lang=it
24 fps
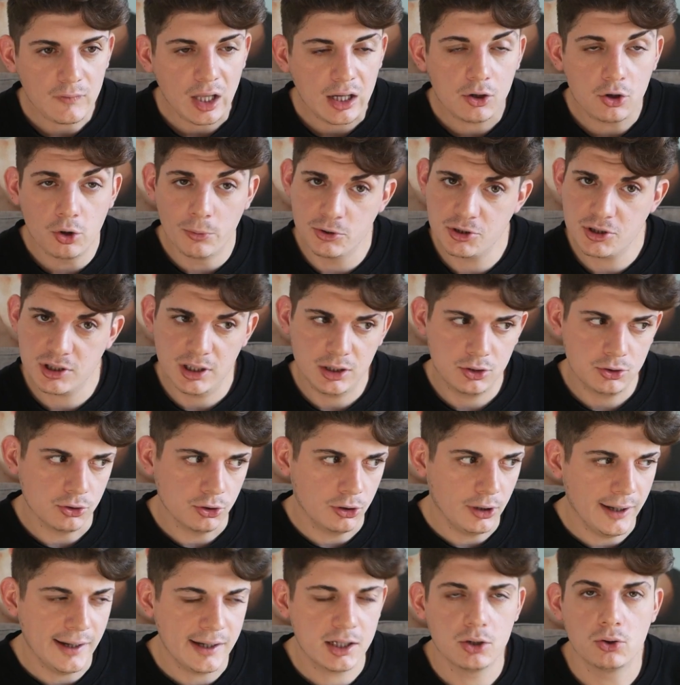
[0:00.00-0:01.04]
Come ho già
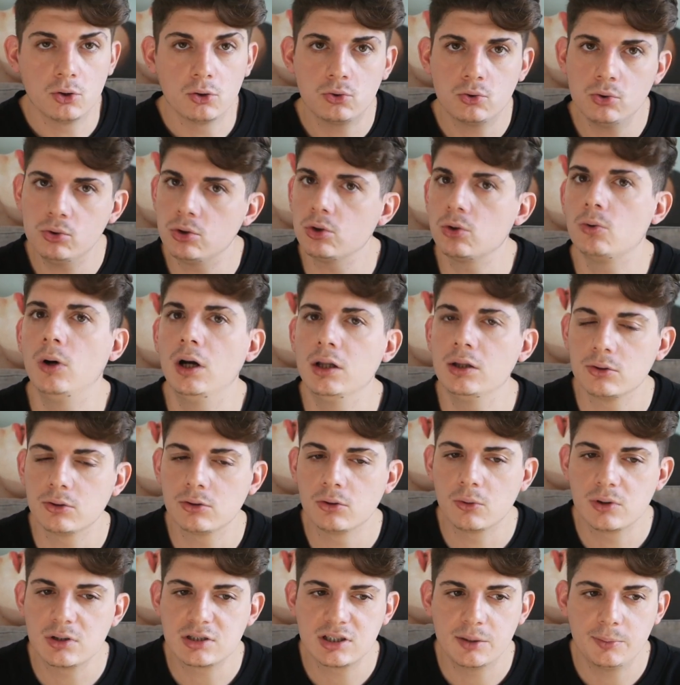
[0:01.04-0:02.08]
detto, edito tutto quanto con
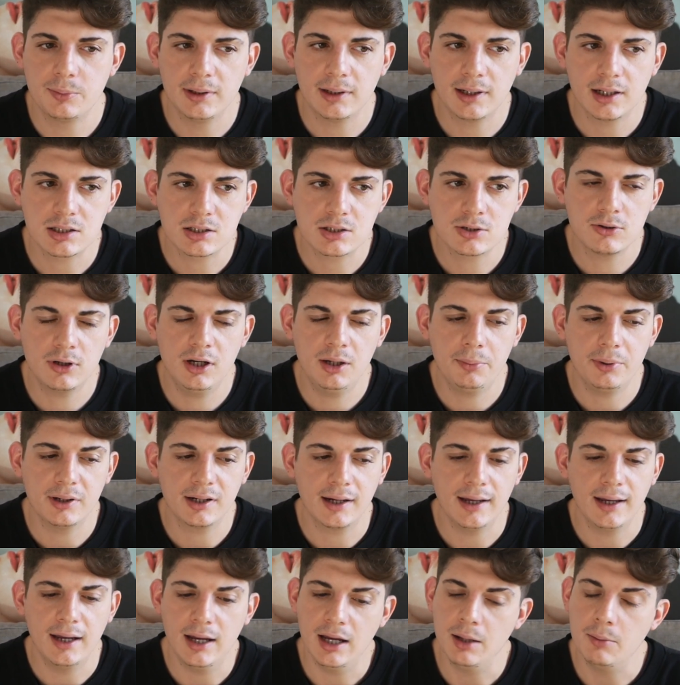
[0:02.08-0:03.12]
questa applicazione
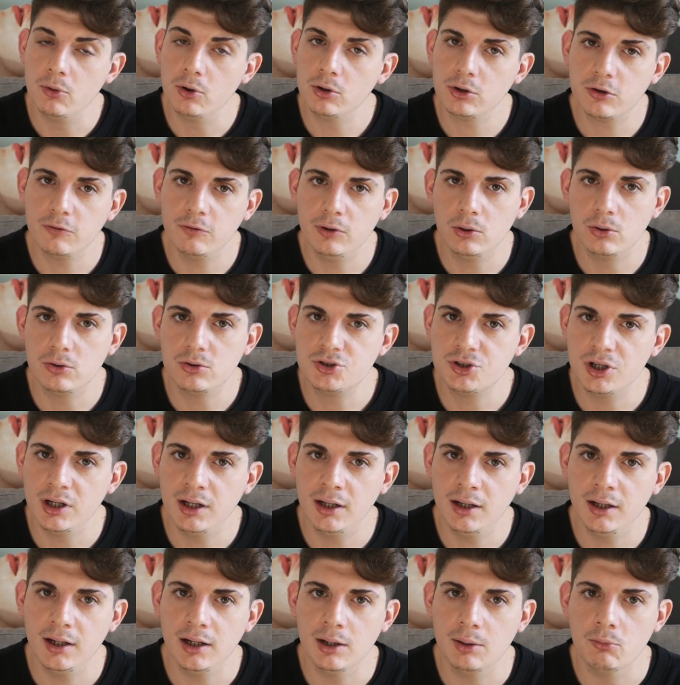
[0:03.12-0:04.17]
perché è molto
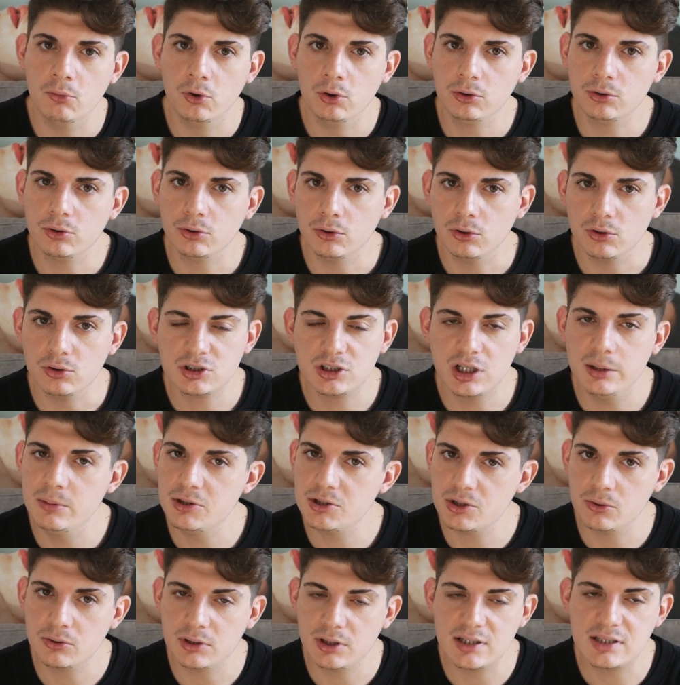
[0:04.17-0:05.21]
veloce, è molto semplice
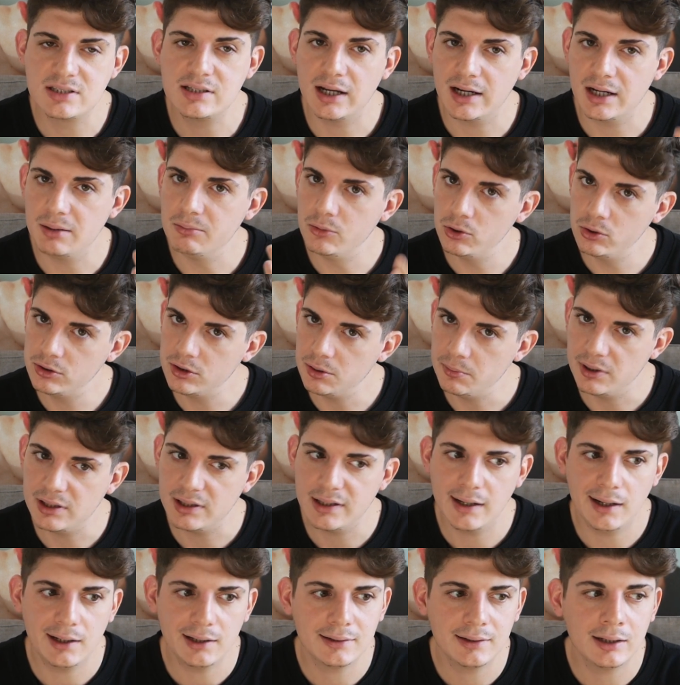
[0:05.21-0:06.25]
da utilizzare, è molto
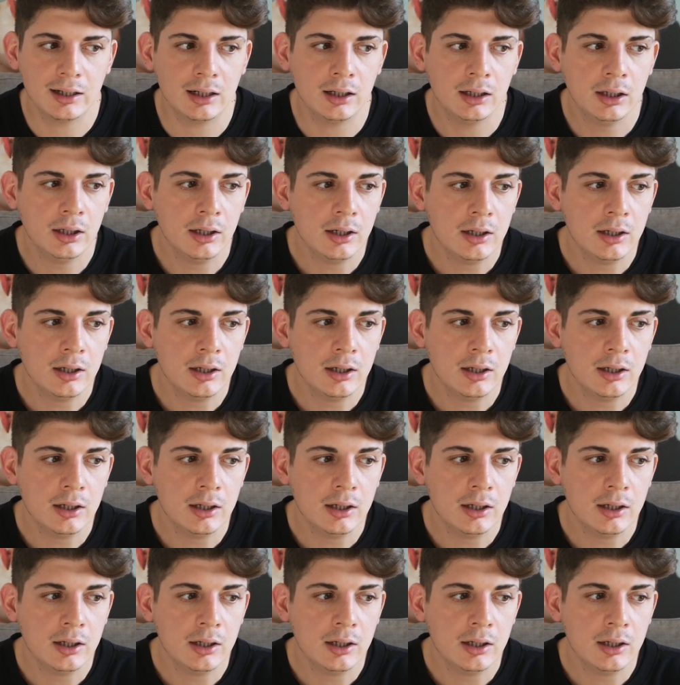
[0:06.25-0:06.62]
immediata.